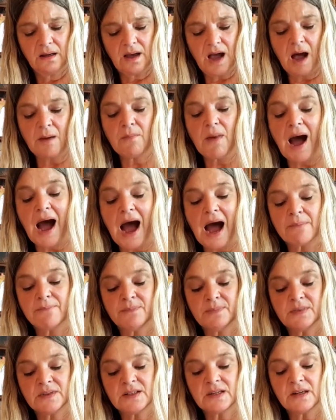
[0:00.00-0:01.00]
Am
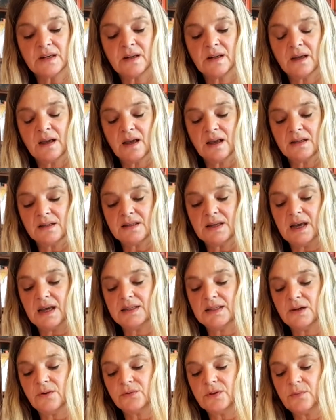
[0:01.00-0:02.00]
Abend sah
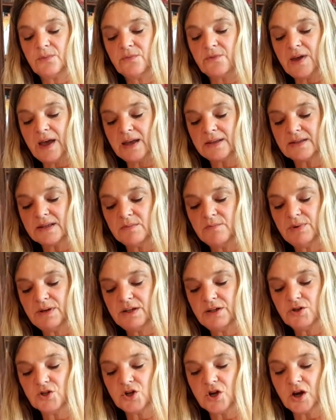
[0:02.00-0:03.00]
ich auf dem
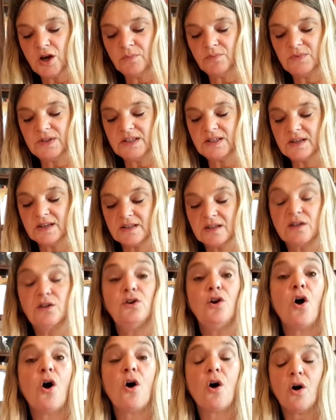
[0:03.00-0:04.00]
Fernsehbildschirm dieses
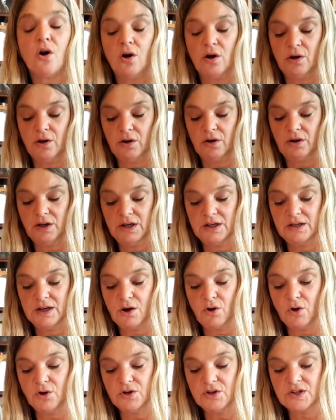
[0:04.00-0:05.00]
Loch in der
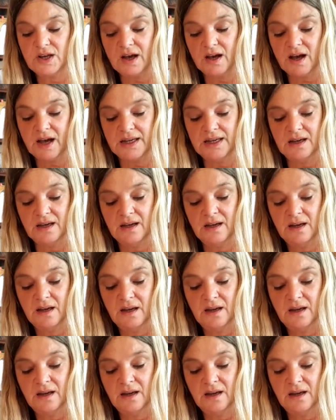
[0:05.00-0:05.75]
Häuserreihe.